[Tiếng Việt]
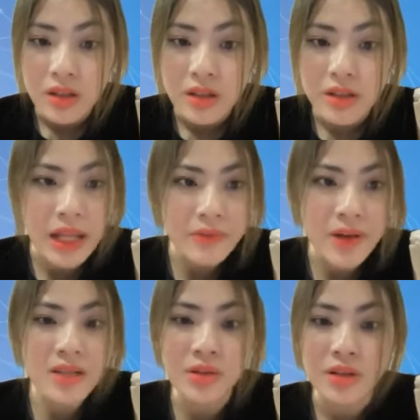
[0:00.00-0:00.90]
Lạm
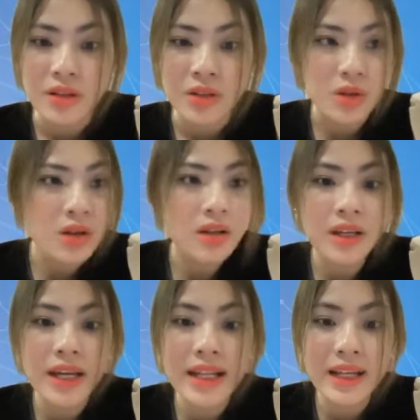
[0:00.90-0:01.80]
phát rồi, nó cực
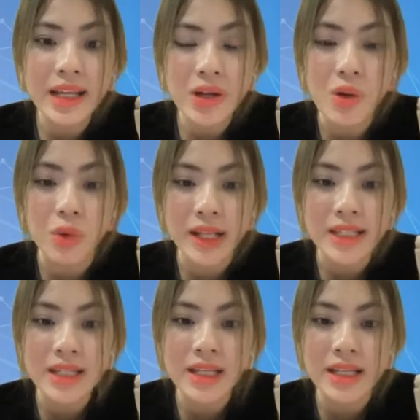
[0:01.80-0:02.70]
kỳ là kinh khủng anh
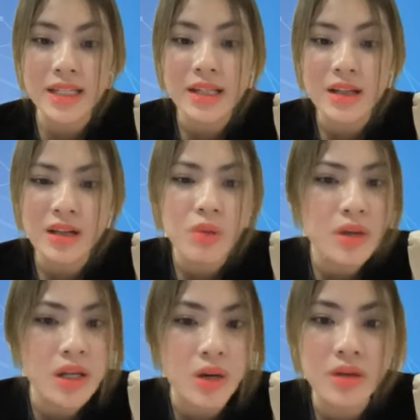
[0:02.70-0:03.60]
chị, anh chị không
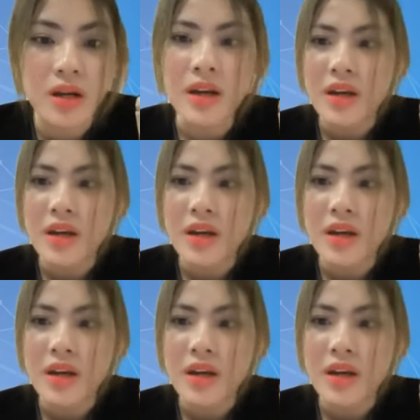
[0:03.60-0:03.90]
hiểu được.